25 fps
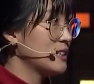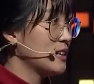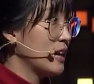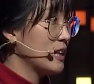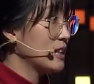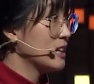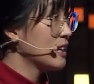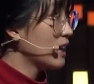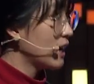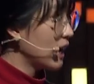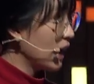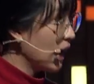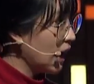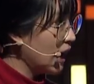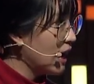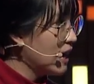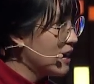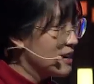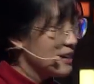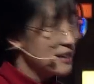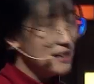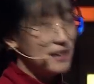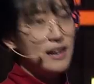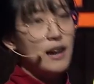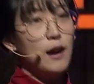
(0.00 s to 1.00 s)

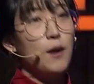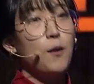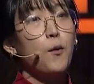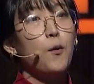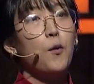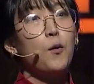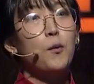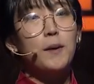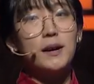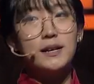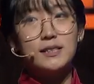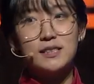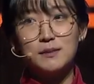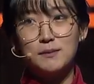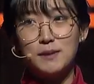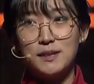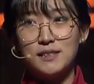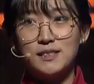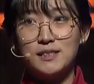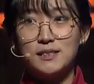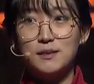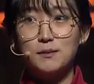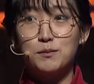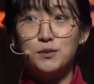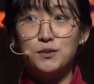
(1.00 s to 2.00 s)
않을까라고
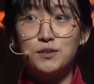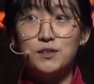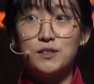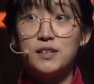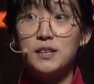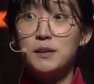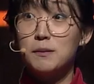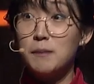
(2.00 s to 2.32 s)
말씀하시는 분들이